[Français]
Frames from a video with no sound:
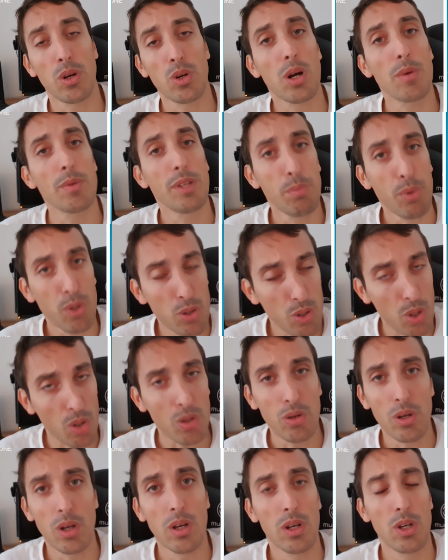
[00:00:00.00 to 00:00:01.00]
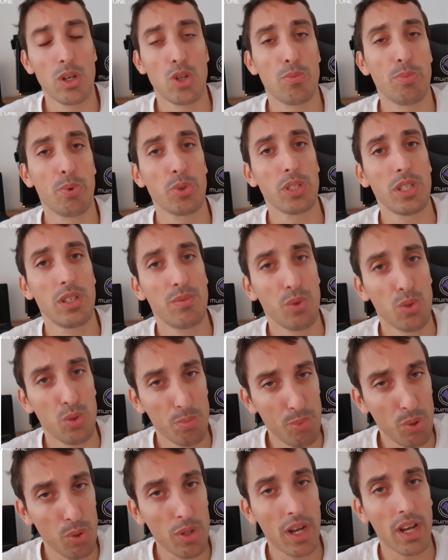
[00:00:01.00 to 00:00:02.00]
encore un petit peu de temps. Je pense qu'il faut du
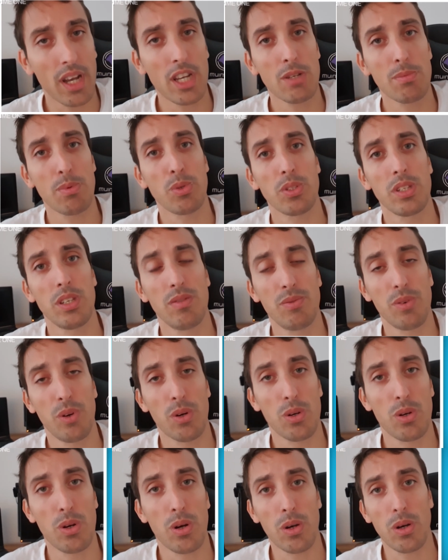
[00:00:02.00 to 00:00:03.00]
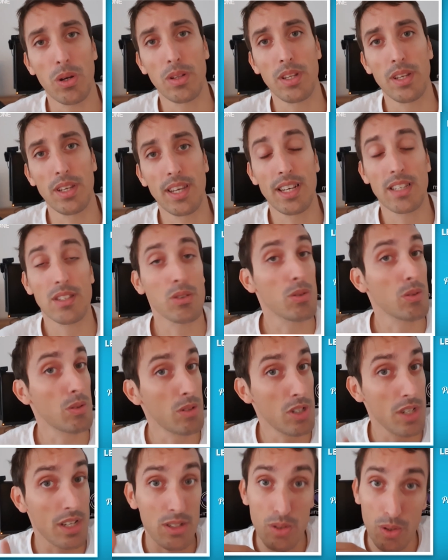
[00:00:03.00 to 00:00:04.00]
progrès, je pense qu'il faut encore des casques
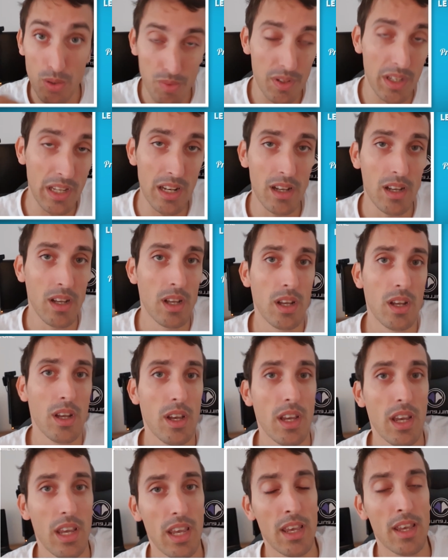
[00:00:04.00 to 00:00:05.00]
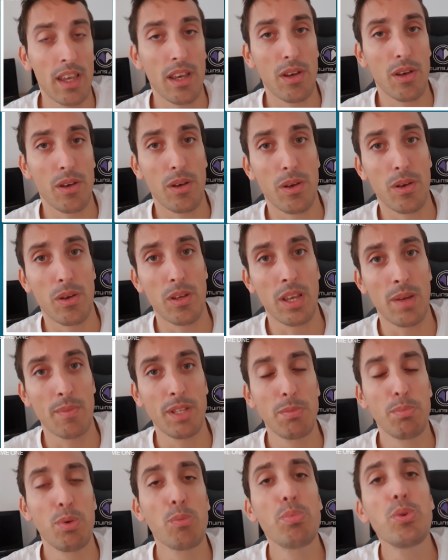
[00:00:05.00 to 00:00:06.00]
déjà sans fil et, un
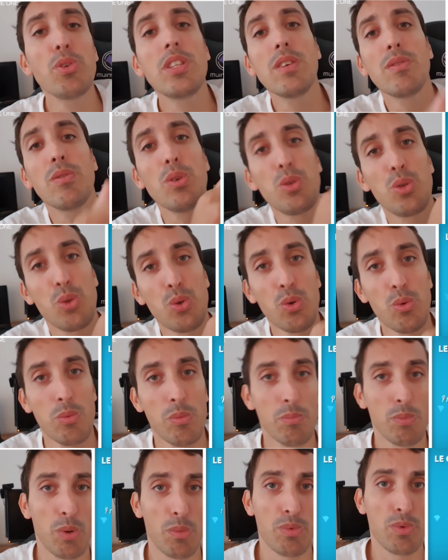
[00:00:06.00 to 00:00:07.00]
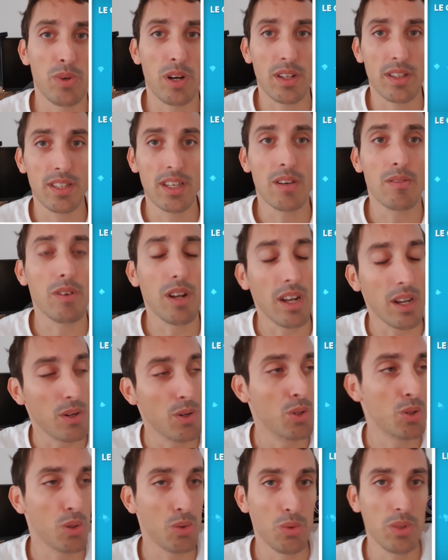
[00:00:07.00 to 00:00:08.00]
petit peu plus d'évolution pour pouvoir dire voilà,
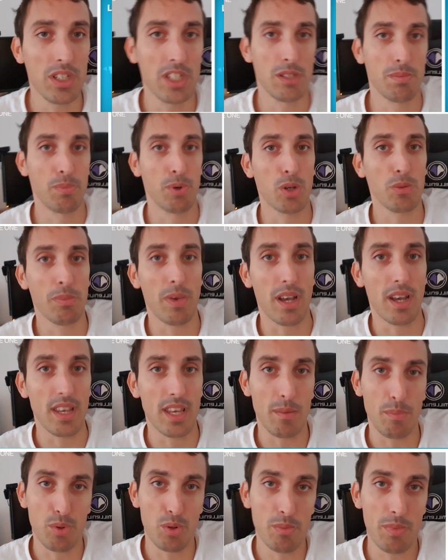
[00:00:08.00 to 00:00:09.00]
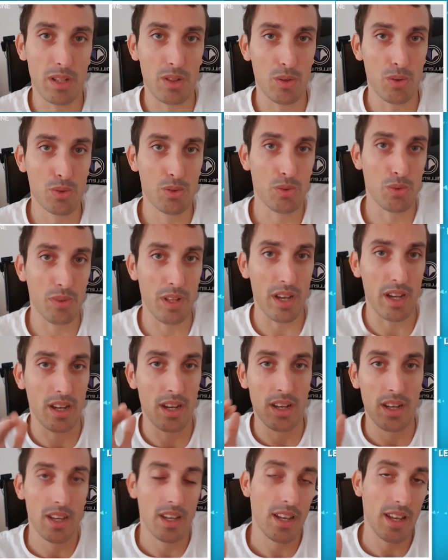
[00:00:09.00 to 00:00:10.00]
aujourd'hui l'e-sport, bah, il n'y a plus de matos, on a
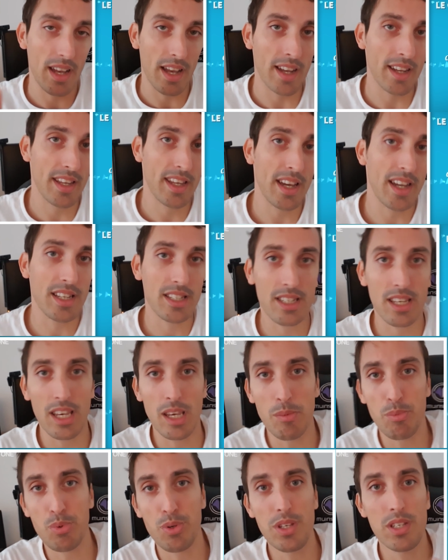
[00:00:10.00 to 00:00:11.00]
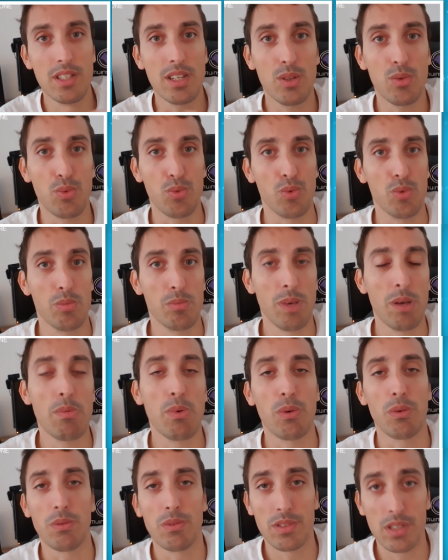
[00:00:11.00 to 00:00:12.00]
un casque et puis c'est tout. Mais
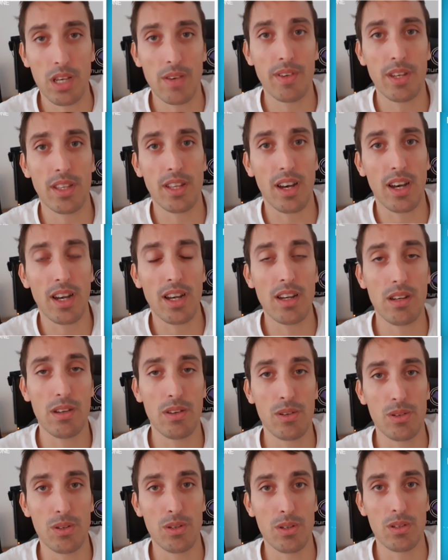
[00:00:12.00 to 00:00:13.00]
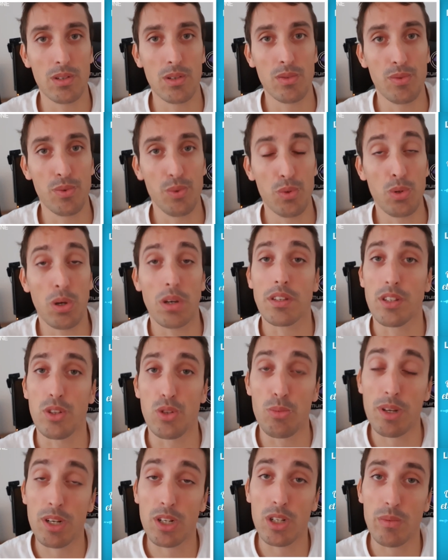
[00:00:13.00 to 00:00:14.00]
bon, ça viendra, le futur c'est
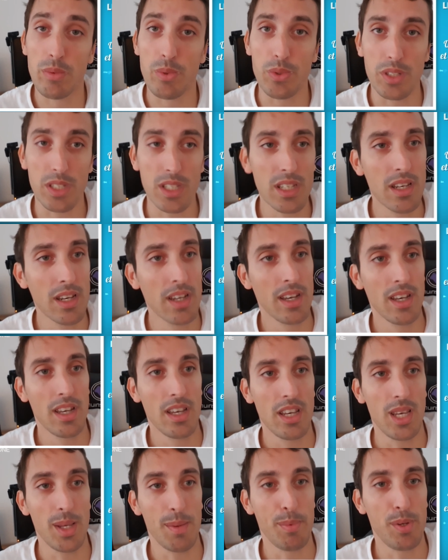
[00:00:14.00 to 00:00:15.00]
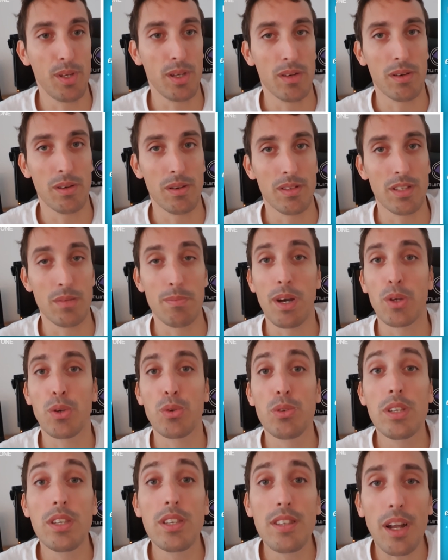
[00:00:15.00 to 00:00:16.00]
demain comme on dit, et puis c'est
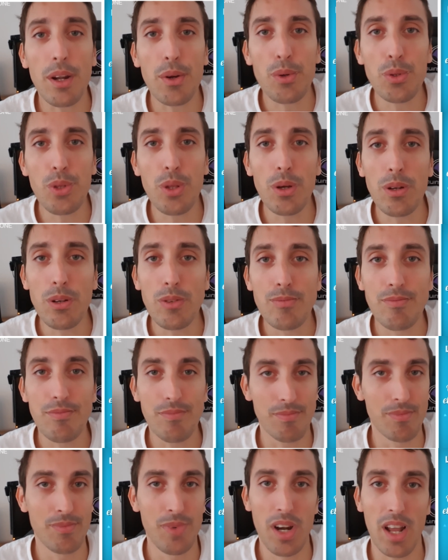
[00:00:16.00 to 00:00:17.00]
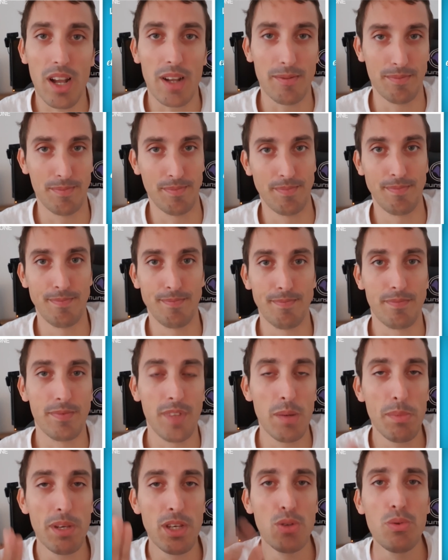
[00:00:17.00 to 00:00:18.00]
Marcus qui sera content. Voilà,
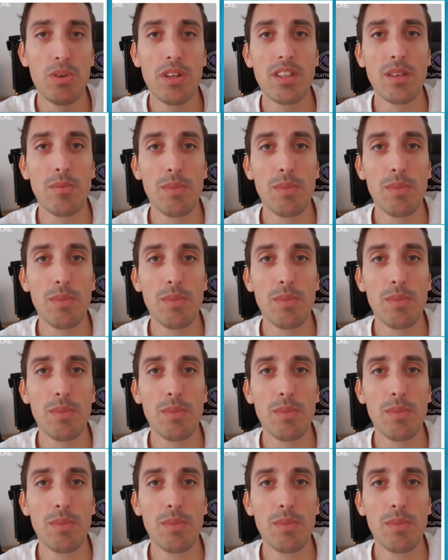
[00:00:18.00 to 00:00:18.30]
des bisous les